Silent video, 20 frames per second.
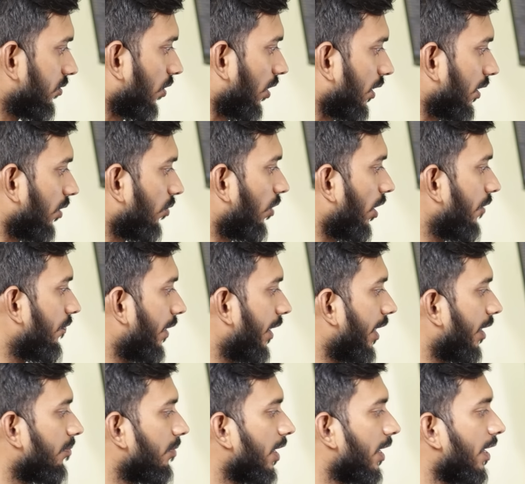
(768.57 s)
ஸோ அந்த ஒய்ஃபை
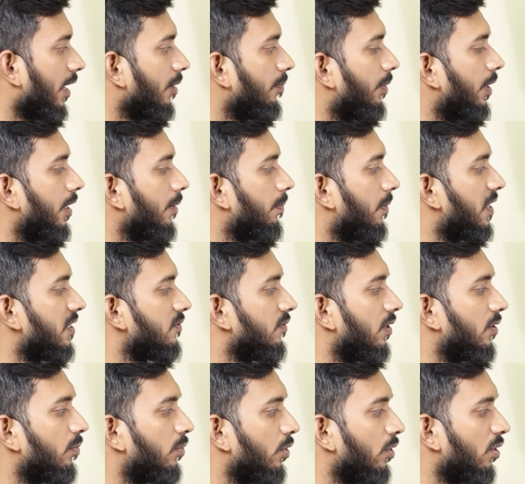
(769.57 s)
நேமில் கனெக்ட் பண்ணிட்டு
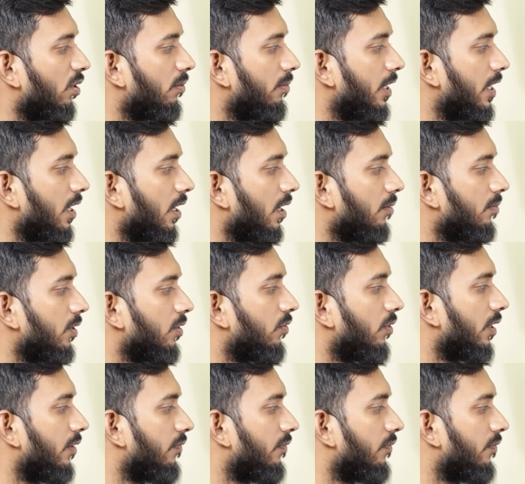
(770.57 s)
பாஸ்வேர்டு போட்டோம் அப்படின்னா நமக்கு